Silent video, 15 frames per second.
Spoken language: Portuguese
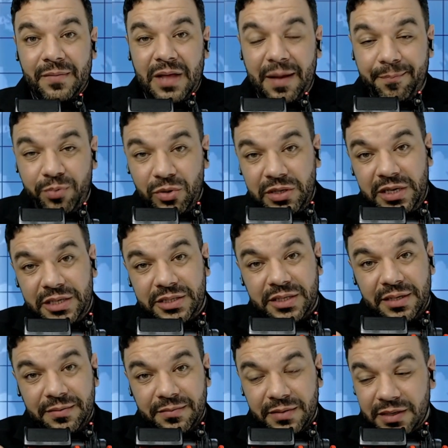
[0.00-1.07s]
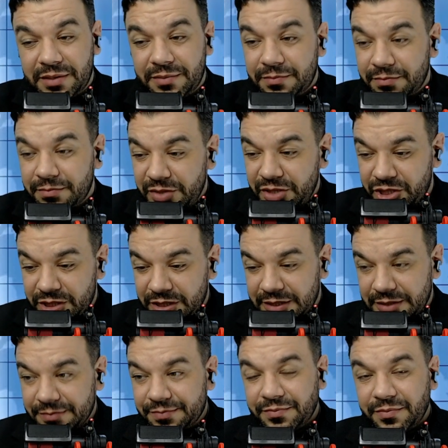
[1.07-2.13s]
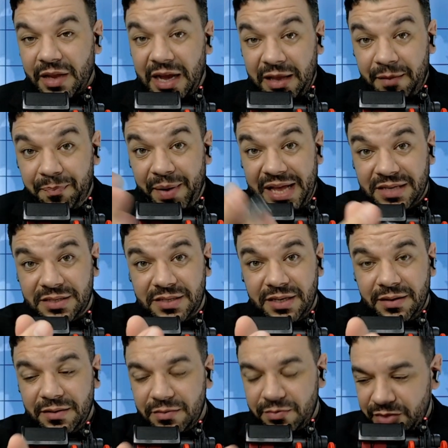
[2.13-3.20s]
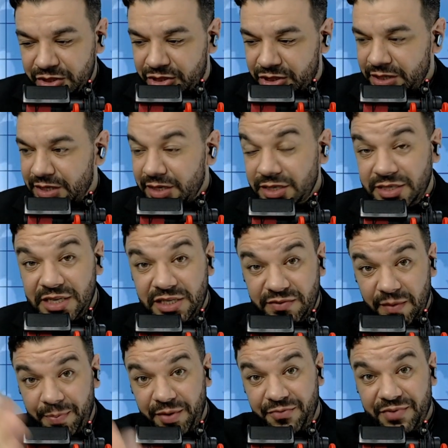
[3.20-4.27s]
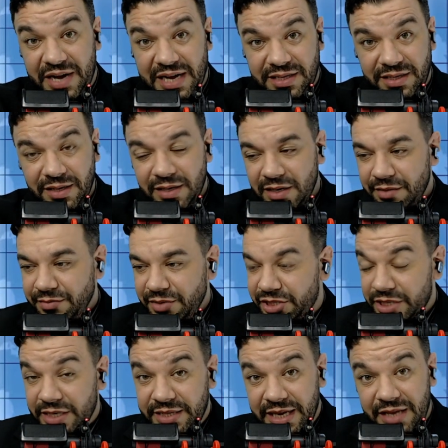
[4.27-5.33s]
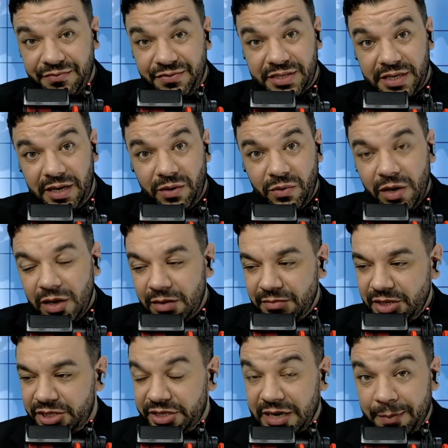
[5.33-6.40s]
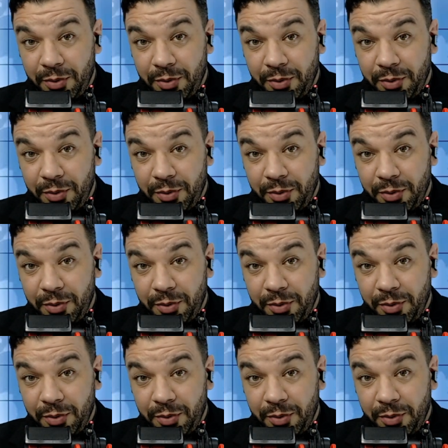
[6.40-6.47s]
A política, mentira. A imprensa, mentira. iniciativa privada, mentira. A televisão, mentira.